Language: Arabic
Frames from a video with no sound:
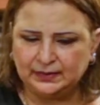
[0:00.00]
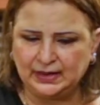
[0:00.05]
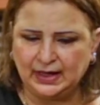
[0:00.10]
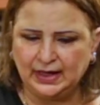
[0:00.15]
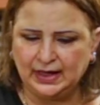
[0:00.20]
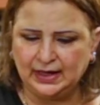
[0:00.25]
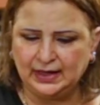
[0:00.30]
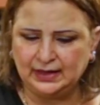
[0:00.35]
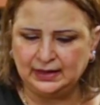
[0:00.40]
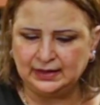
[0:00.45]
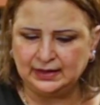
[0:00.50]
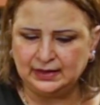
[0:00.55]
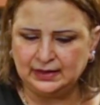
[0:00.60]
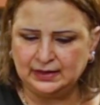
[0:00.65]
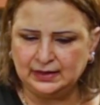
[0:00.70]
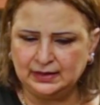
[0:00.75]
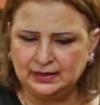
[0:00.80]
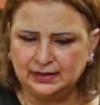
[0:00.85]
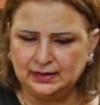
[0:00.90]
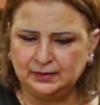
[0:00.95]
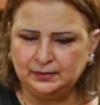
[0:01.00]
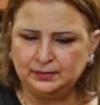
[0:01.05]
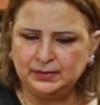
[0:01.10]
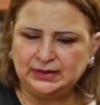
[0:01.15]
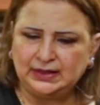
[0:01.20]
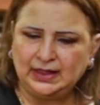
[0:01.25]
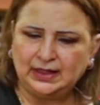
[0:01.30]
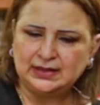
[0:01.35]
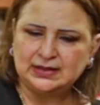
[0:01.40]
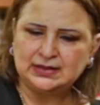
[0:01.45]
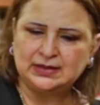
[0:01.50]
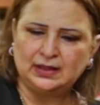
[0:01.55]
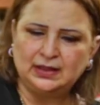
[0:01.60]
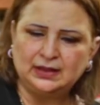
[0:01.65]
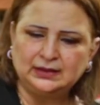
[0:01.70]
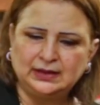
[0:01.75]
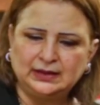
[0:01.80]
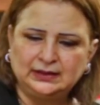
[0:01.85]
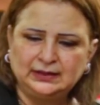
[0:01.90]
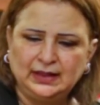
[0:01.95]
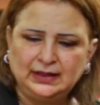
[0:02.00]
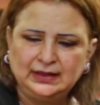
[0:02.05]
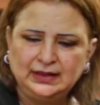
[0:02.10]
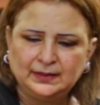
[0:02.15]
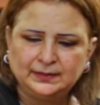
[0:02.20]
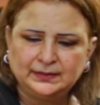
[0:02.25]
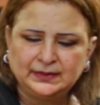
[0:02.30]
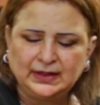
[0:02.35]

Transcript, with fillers: بتاعها بتاع السلطه التانيه